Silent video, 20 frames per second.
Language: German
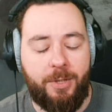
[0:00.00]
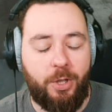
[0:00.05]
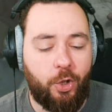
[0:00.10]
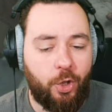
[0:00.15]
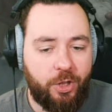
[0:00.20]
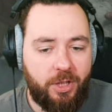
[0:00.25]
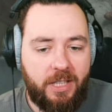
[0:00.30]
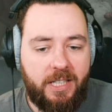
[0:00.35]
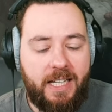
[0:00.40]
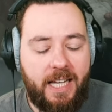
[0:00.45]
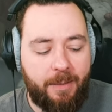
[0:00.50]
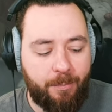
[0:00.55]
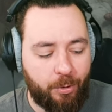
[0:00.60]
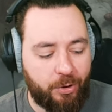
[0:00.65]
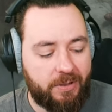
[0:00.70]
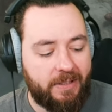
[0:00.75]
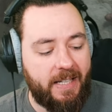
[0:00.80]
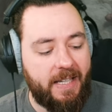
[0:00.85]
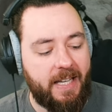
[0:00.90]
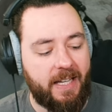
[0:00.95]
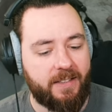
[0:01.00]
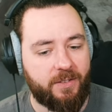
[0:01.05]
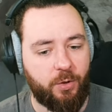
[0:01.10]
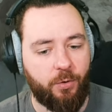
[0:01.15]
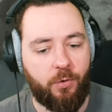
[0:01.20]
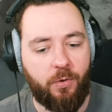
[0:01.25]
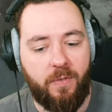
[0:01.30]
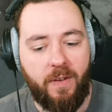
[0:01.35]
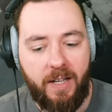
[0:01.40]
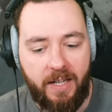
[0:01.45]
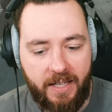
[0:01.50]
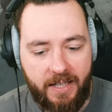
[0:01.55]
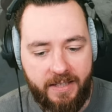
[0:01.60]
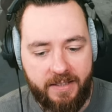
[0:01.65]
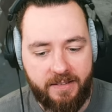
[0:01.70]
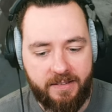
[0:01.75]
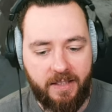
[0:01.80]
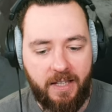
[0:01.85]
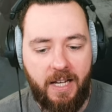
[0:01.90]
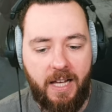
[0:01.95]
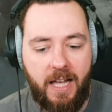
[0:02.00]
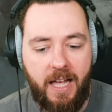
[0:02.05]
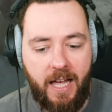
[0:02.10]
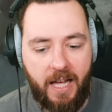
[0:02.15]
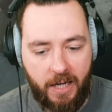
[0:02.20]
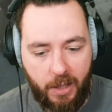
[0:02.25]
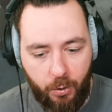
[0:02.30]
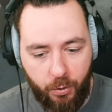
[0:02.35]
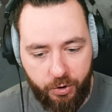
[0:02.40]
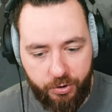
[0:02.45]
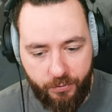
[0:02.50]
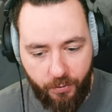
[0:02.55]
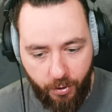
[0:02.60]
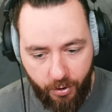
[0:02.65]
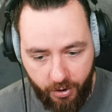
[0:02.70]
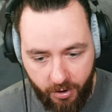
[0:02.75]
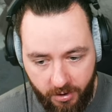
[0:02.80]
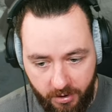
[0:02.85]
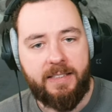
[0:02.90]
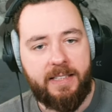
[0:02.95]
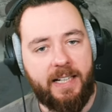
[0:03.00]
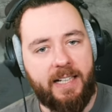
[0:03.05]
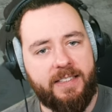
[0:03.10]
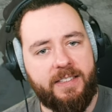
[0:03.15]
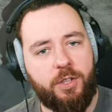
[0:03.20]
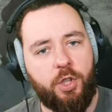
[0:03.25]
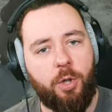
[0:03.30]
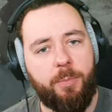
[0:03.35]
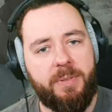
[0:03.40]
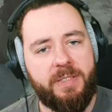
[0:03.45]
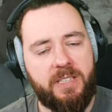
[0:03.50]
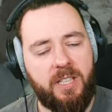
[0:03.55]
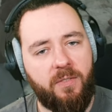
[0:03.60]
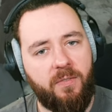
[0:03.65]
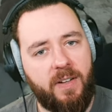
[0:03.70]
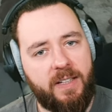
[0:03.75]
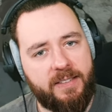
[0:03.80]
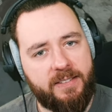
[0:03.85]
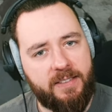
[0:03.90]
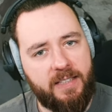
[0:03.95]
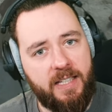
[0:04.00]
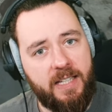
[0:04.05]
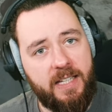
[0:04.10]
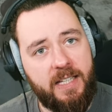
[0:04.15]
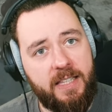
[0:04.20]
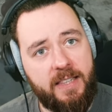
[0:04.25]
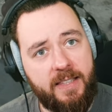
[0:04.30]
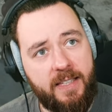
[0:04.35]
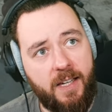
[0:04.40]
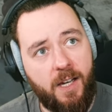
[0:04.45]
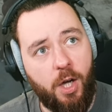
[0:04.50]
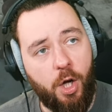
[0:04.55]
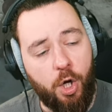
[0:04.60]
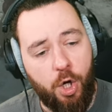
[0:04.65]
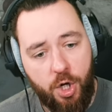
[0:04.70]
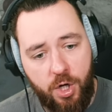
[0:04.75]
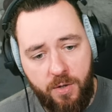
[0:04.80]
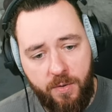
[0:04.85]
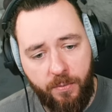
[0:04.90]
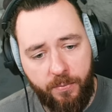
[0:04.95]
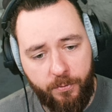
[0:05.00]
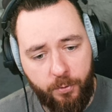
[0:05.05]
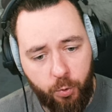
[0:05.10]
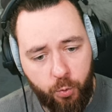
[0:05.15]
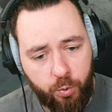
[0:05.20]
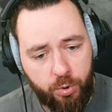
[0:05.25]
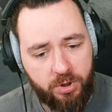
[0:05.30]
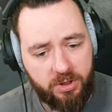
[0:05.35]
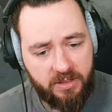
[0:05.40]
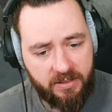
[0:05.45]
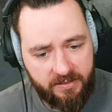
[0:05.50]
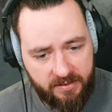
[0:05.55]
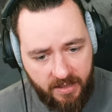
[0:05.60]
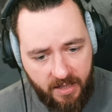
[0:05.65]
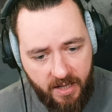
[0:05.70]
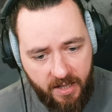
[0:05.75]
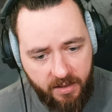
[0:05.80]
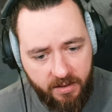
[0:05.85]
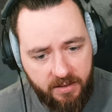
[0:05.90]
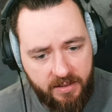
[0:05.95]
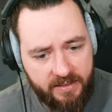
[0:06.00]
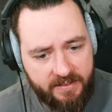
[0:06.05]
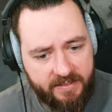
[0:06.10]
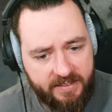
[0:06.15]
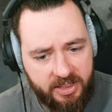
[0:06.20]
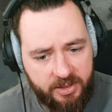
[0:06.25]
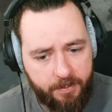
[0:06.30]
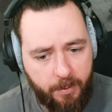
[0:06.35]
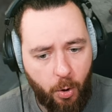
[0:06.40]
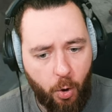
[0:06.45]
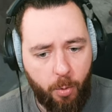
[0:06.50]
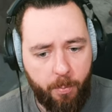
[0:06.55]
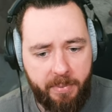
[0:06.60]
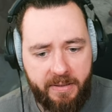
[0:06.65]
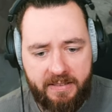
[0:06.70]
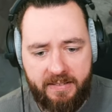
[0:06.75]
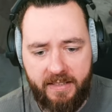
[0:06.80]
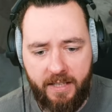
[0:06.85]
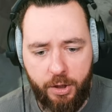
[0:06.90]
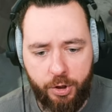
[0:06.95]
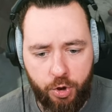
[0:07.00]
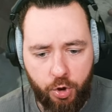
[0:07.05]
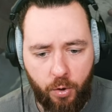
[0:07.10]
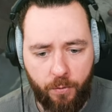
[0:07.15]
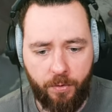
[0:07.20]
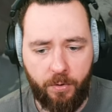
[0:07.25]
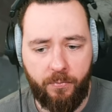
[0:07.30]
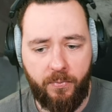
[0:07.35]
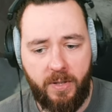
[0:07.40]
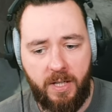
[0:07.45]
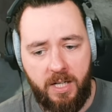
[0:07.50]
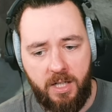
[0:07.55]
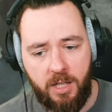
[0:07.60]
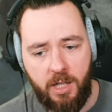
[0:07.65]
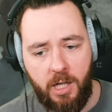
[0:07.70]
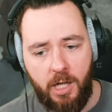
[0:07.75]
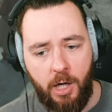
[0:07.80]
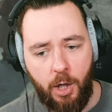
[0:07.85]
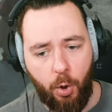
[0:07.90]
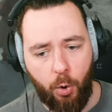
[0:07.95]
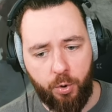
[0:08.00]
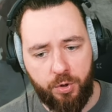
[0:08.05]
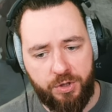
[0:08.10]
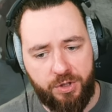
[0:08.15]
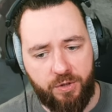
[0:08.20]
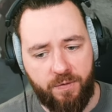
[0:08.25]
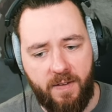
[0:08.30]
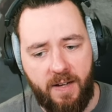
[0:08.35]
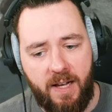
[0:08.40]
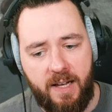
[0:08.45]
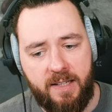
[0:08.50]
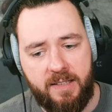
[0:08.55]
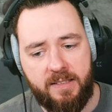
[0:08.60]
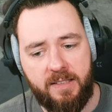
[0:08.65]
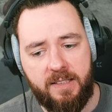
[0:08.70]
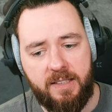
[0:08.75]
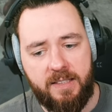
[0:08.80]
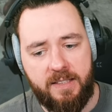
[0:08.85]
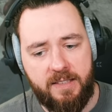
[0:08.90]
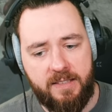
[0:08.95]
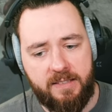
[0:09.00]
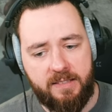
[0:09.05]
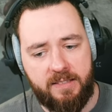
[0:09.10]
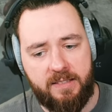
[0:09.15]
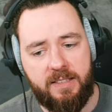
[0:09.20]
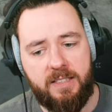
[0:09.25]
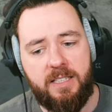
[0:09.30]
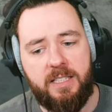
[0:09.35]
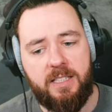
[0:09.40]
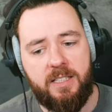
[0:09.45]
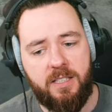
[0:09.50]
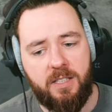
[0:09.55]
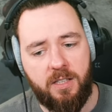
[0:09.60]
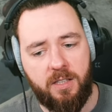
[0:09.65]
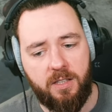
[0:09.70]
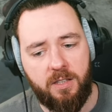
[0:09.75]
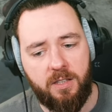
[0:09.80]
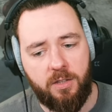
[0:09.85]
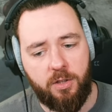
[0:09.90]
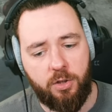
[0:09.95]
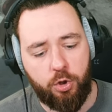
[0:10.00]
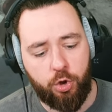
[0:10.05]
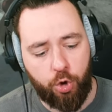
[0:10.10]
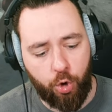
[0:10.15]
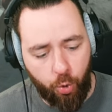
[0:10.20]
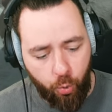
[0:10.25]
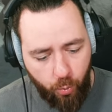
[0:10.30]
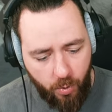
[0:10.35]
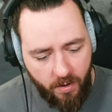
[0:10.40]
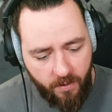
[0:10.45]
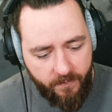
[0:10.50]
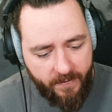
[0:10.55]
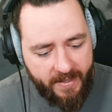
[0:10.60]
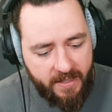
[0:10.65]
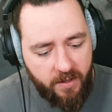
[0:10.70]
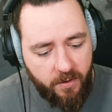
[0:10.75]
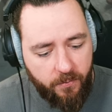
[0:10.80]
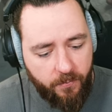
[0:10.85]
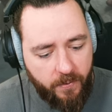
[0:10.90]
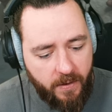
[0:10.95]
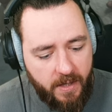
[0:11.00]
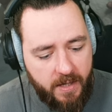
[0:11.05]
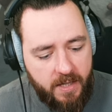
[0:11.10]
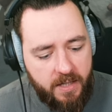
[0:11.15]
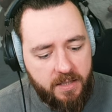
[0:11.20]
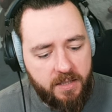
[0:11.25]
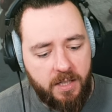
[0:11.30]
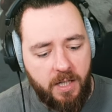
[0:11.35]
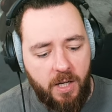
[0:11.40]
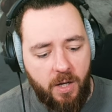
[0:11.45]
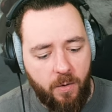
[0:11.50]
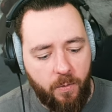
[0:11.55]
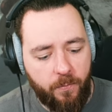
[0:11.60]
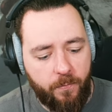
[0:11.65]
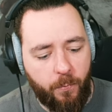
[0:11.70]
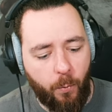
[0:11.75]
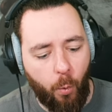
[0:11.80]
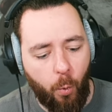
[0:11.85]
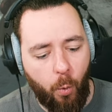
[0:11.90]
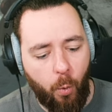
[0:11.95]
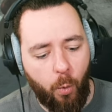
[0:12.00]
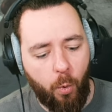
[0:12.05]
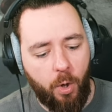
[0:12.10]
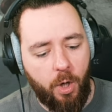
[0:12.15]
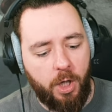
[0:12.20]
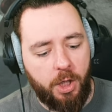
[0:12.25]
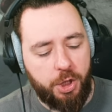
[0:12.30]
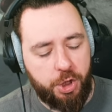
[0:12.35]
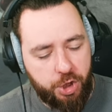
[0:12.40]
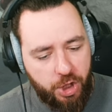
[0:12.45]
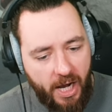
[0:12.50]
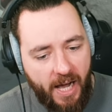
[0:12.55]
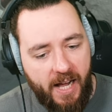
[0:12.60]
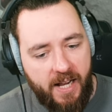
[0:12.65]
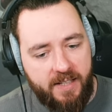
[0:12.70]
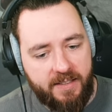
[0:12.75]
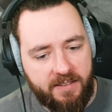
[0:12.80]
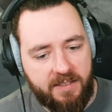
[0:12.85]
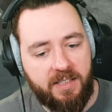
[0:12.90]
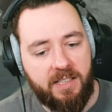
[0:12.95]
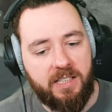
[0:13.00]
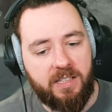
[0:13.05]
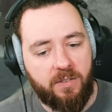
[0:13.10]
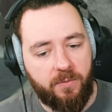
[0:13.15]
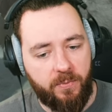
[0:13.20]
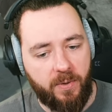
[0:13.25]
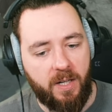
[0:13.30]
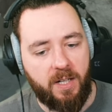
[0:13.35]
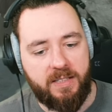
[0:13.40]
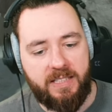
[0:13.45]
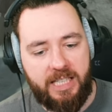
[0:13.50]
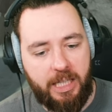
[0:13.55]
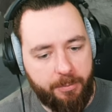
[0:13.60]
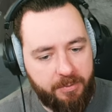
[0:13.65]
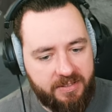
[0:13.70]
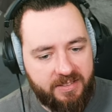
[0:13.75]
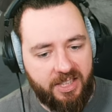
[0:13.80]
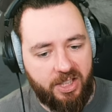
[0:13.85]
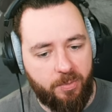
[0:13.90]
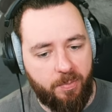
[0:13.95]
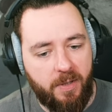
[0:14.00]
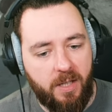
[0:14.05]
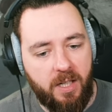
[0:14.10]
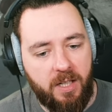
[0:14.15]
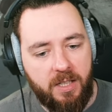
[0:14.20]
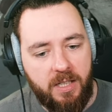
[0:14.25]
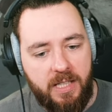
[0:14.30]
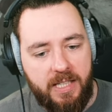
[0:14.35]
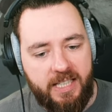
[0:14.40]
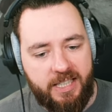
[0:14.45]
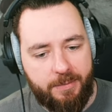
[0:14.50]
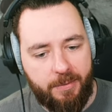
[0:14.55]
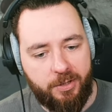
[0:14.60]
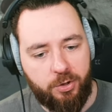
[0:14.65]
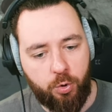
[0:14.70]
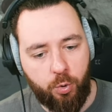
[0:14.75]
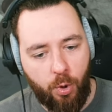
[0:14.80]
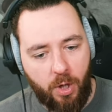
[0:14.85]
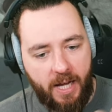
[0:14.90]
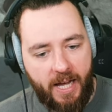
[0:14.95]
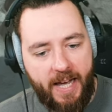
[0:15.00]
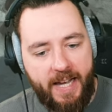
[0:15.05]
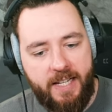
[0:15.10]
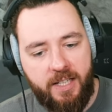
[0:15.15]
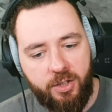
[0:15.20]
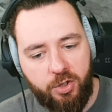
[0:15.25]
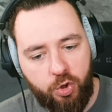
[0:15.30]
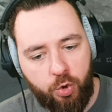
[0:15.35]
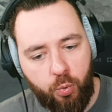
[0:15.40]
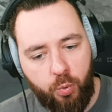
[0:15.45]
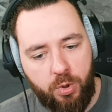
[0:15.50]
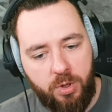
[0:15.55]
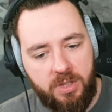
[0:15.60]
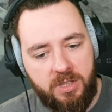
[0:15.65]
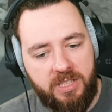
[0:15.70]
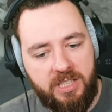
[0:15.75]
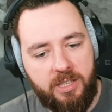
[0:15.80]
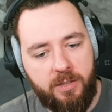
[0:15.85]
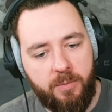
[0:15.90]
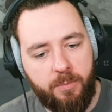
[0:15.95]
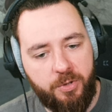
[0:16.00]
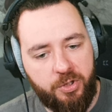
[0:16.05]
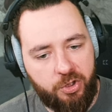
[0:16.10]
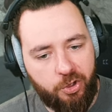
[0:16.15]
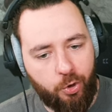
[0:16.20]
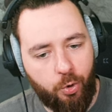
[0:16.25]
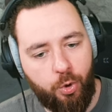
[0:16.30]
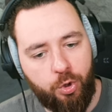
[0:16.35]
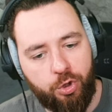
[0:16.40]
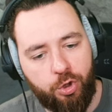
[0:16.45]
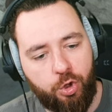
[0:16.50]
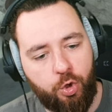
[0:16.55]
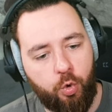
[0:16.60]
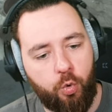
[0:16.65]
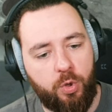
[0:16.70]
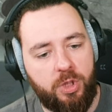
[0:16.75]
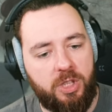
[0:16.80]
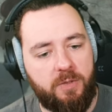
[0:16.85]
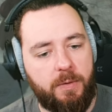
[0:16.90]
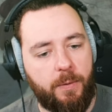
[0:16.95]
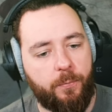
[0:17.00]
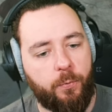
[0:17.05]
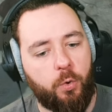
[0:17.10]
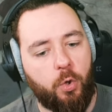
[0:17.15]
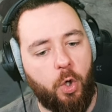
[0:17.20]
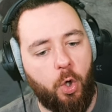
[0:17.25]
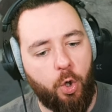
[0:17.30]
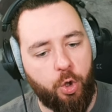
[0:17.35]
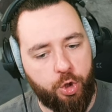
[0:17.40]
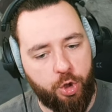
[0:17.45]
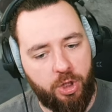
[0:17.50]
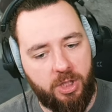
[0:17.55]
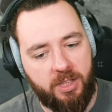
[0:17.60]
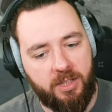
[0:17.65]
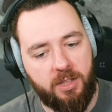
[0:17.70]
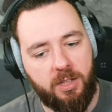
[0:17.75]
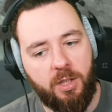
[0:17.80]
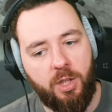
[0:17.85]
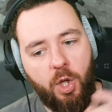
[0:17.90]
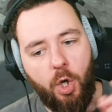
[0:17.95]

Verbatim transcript: Ihr könnt ja die Endboss eher als auf Qual 1 herausfordern. Dann hat sich noch ein bisschen was in der Höllenflut getan. Das ist mir auch im PTR schon aufgefallen. Und zwar ist die Truhe weggefallen, wo Stahl drin war. Die gibt es nicht mehr. Es gibt jetzt nur noch eine Truhe, die mysteriöse Truhe, die wir früher auch schon hatten.